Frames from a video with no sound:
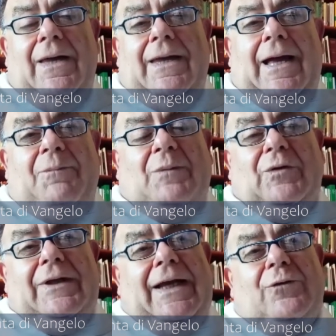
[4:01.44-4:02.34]
abbiamo
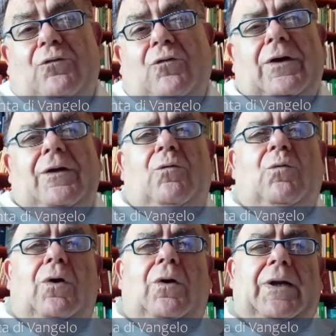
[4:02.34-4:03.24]
tirato fuori il
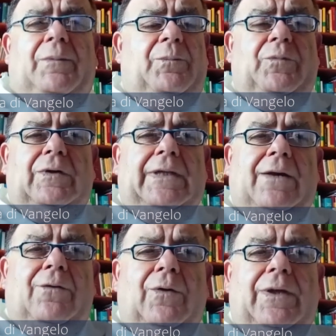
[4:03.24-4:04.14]
cuore per
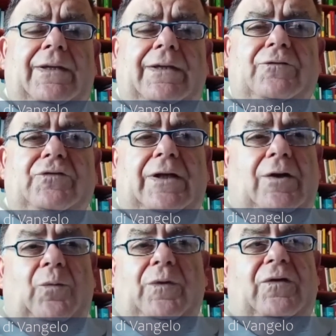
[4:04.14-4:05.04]
portarlo in giro
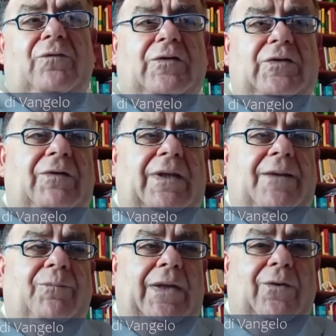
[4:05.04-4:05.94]
come si faceva
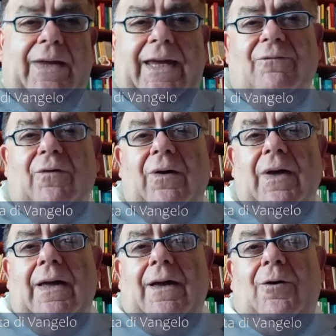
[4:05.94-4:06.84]
nel Medioevo,
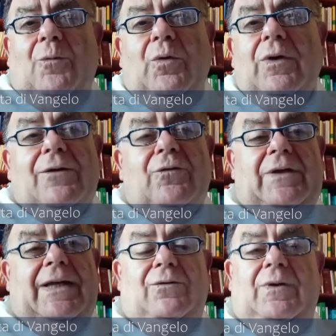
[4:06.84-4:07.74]
oppure
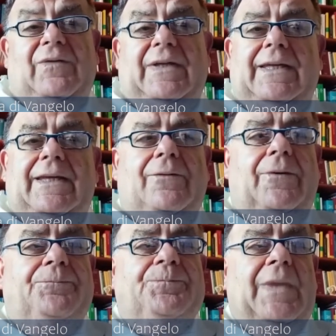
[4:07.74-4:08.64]
Rosario
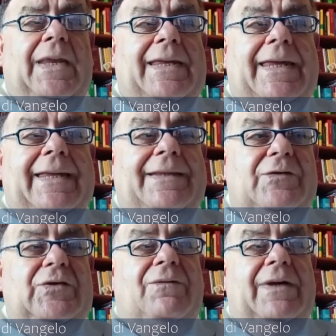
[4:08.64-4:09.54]
Livatino che
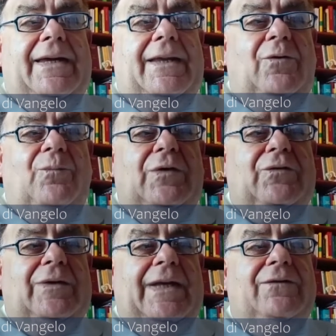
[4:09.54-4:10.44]
diceva che non
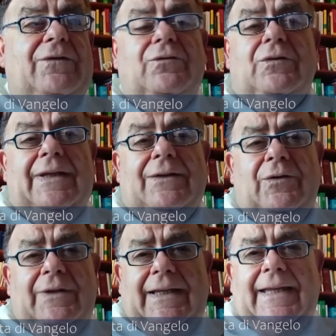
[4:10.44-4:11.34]
bisogna essere soltanto
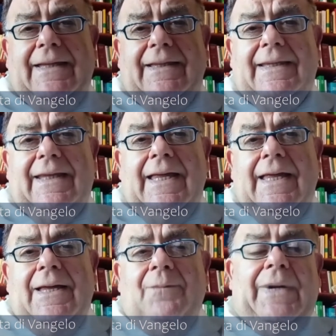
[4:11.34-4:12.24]
credenti
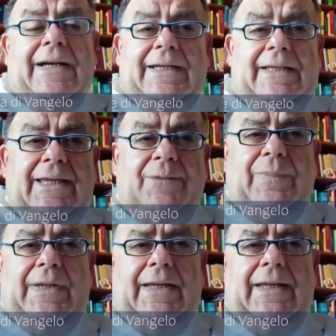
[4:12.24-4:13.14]
ma
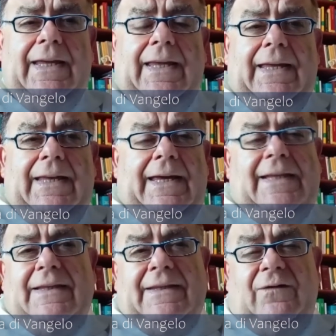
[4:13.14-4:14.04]
credibili ed
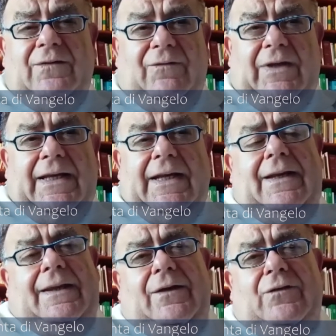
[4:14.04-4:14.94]
è triste vedere
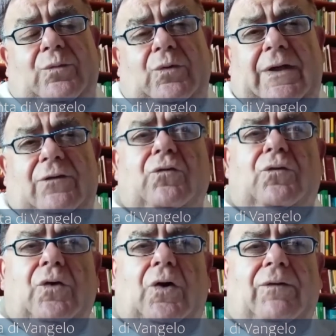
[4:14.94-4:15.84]
le dispute su
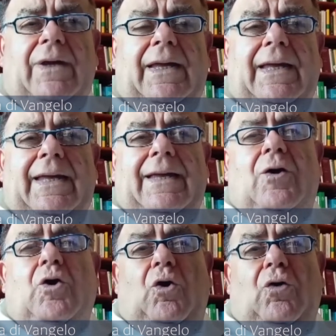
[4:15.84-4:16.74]
dove
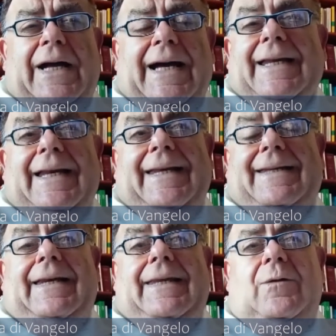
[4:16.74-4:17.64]
collocare le
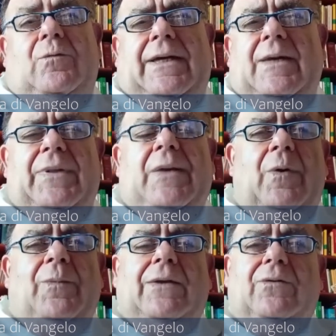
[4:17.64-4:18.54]
reliquie che per il
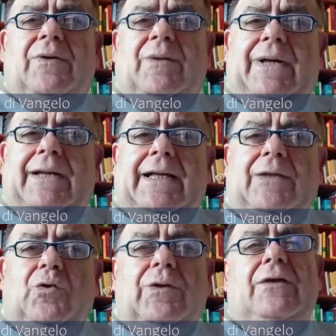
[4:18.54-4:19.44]
momento
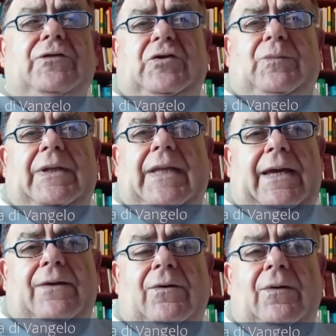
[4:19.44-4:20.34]
rimarranno nel
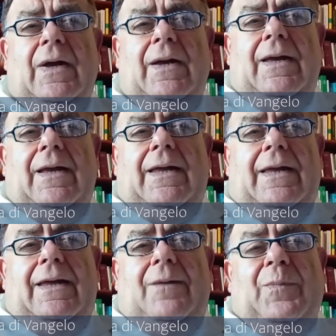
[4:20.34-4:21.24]
cimitero.
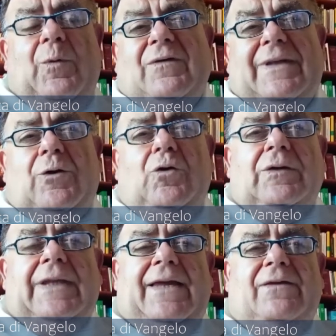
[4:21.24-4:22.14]
Eh, questa
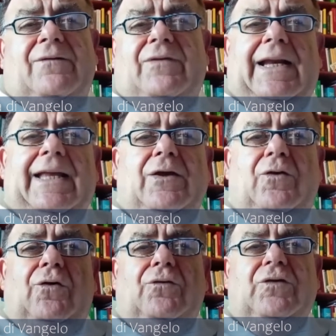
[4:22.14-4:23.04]
contesa fra la
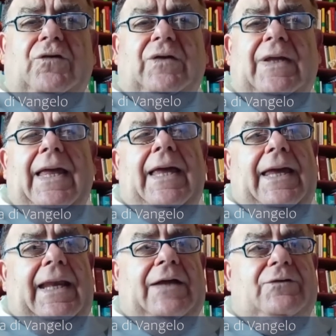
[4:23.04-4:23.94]
diocesi
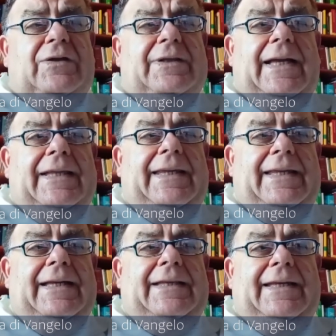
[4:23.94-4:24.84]
e la città di
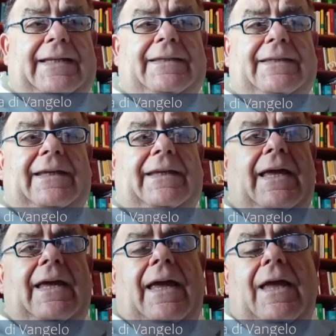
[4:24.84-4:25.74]
Canicattì.
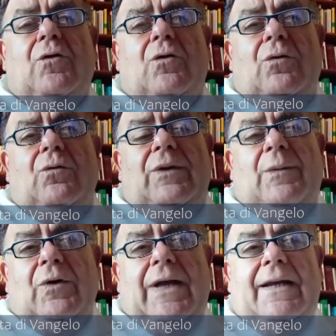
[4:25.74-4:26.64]
Ecco, una
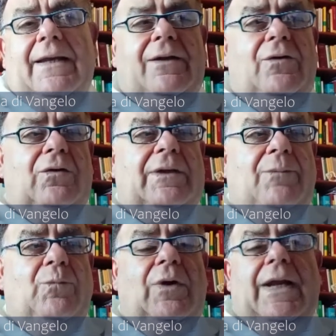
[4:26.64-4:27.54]
morale ridotta a
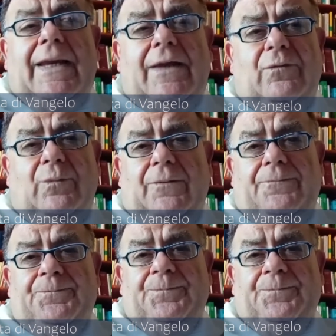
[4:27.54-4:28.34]
moralismo,